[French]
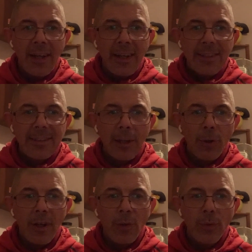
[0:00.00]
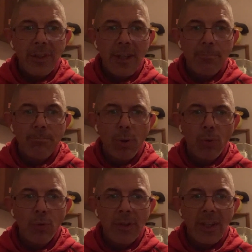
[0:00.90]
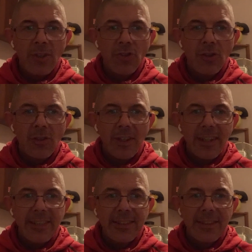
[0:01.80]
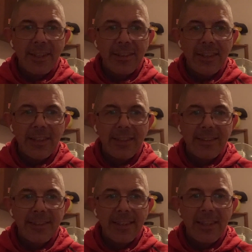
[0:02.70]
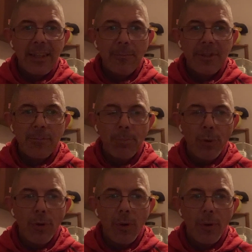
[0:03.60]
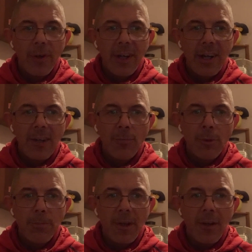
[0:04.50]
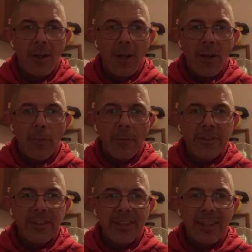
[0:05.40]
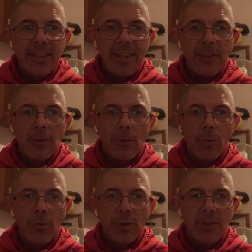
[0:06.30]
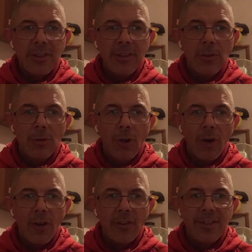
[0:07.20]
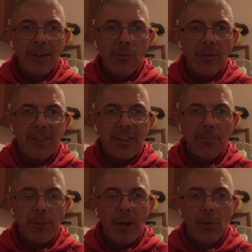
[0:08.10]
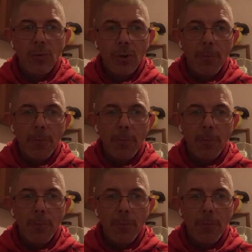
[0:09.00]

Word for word: ça leur a coûté beaucoup d'argent et cette année, c'est un petit peu le calme plat. Même si certaines ont sorti de grandes avancées, parlant de